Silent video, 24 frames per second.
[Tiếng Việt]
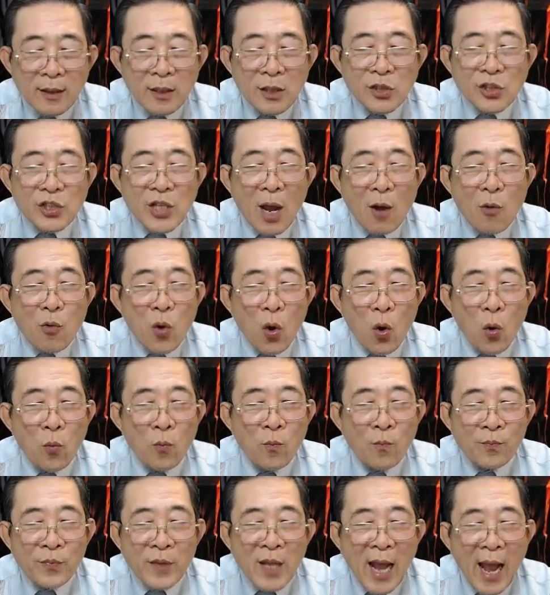sau cùng
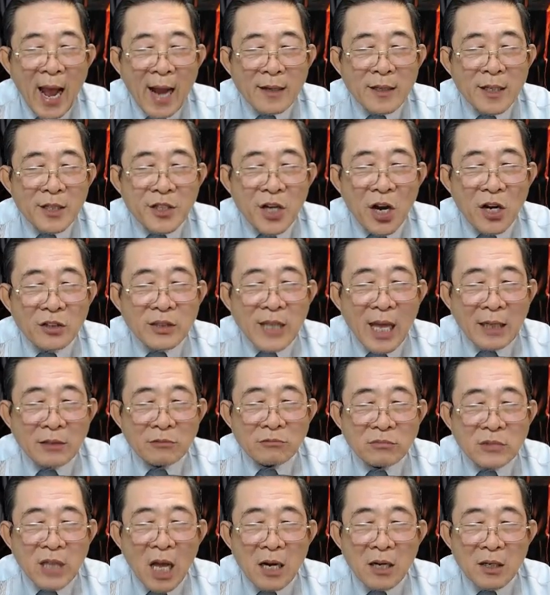hắn đã trở thành
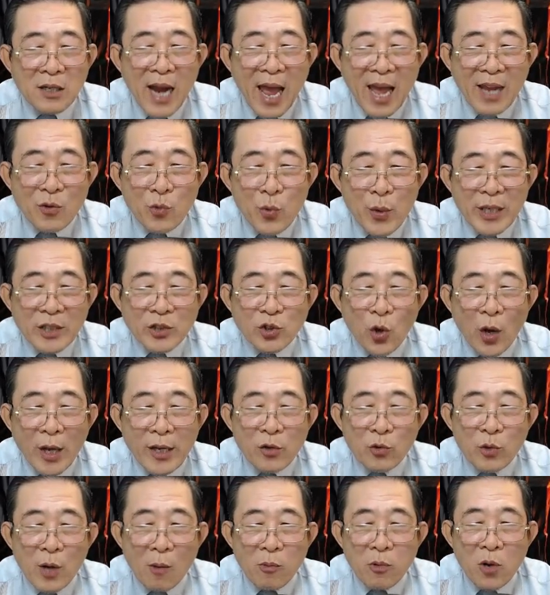tân đại nguyên soái
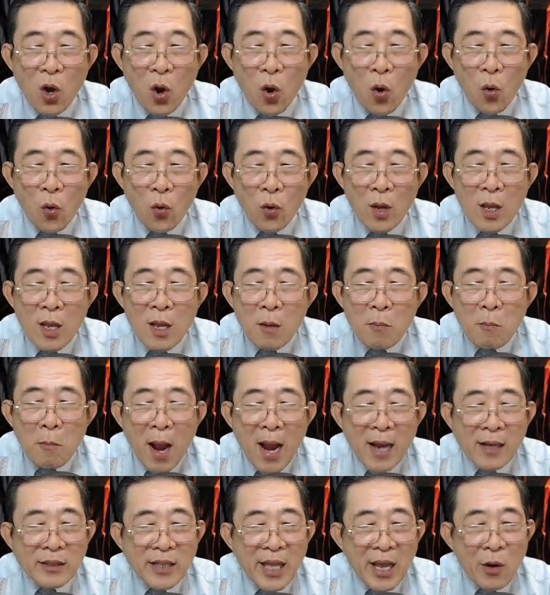của độc cô
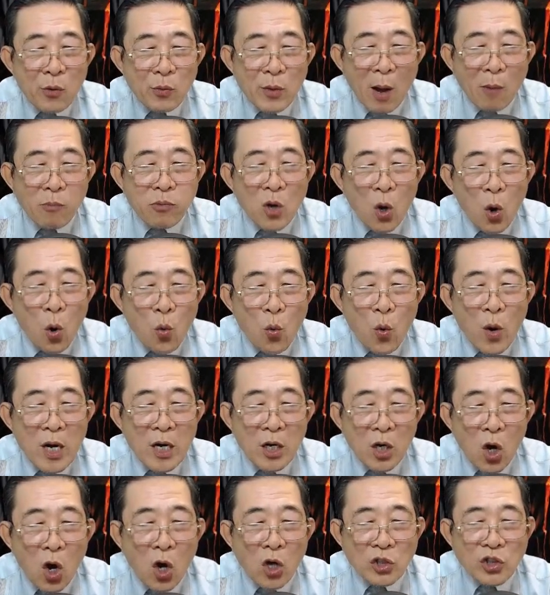mang theo độc cô
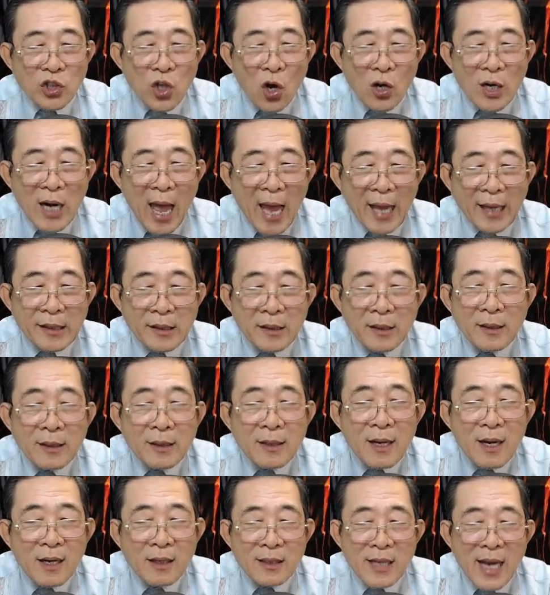quân còn sót lại
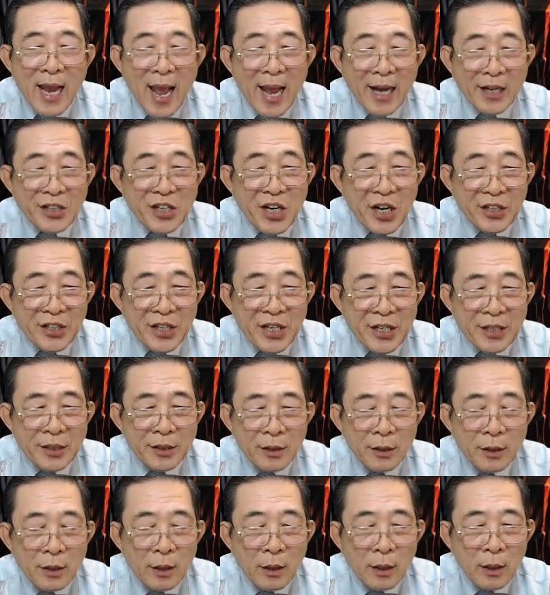ngênh ngang rời đi
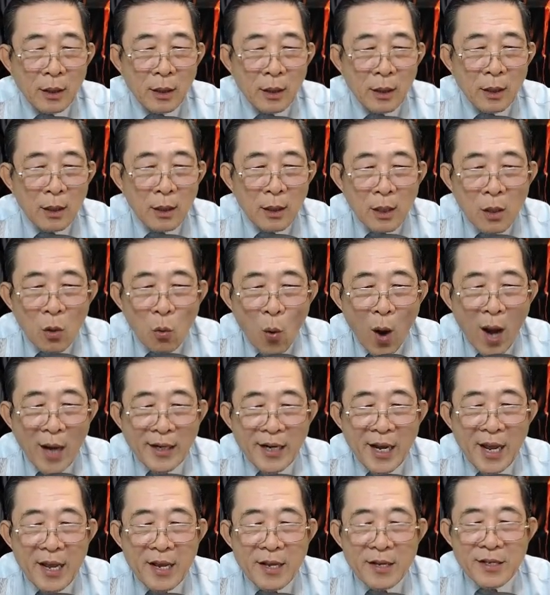hoàng
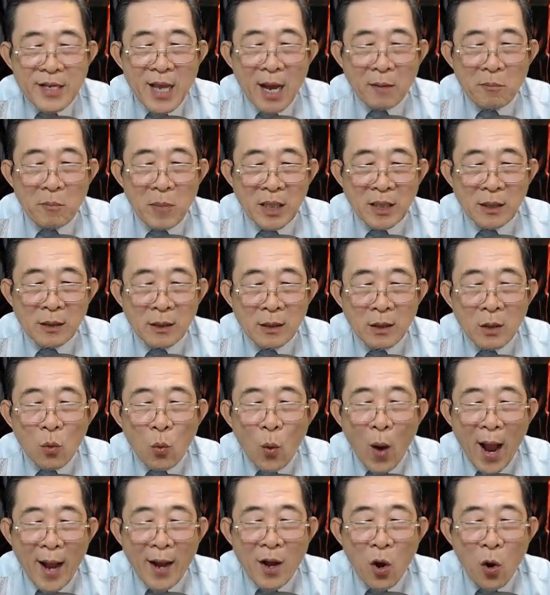đế giật mình,
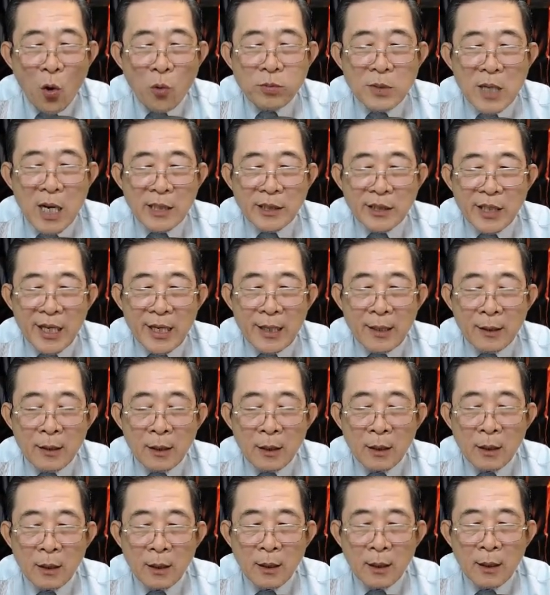quảng hốt lên tiếng.
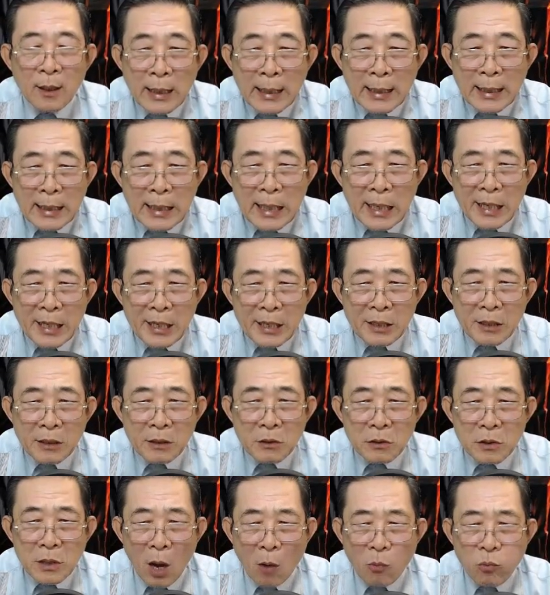Liên
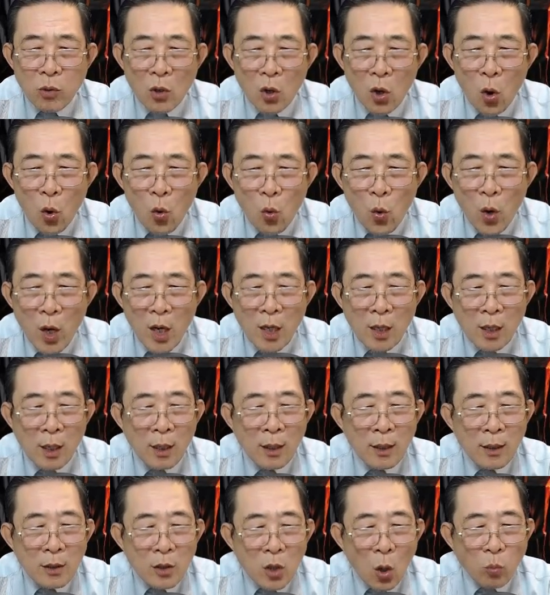độc cô quân
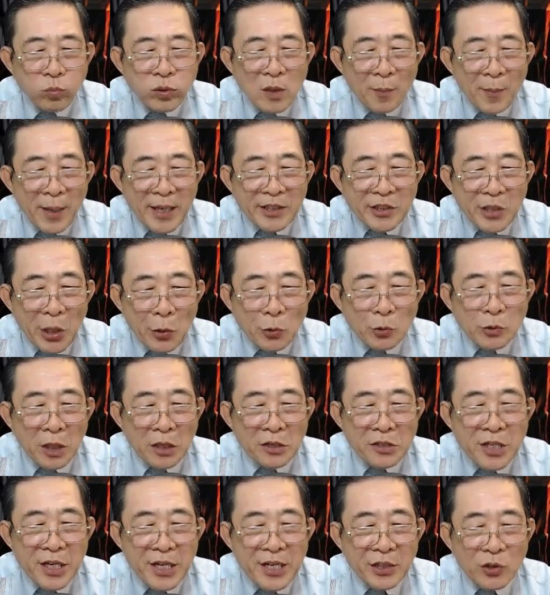cũng đã bị tiểu tử
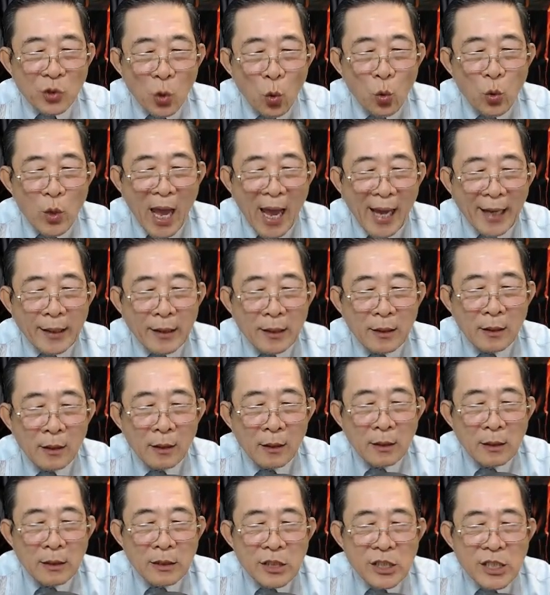kia thu lại.
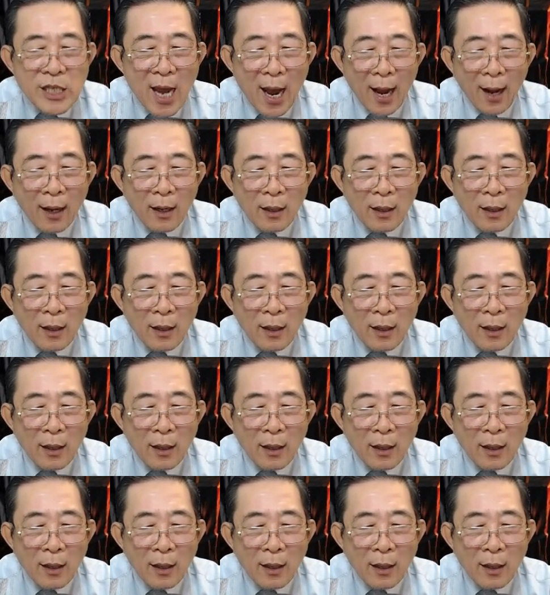Chà,